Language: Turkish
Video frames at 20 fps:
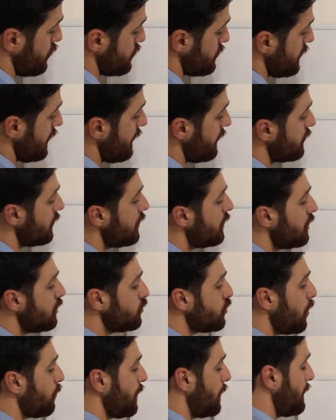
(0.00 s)
Evet
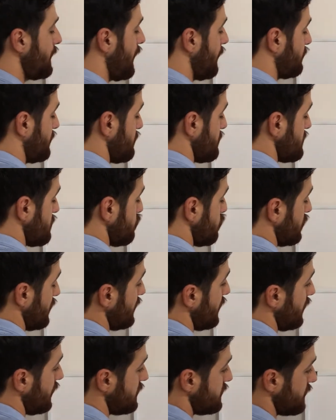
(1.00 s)
toplama yaptığımızı buradan
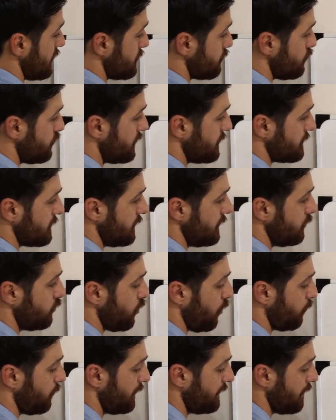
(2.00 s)
anlayacağız. Bu iki sayıyı
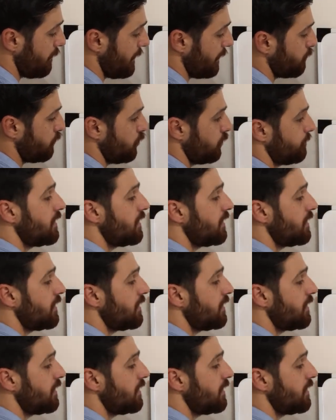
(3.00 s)
topla demek bu.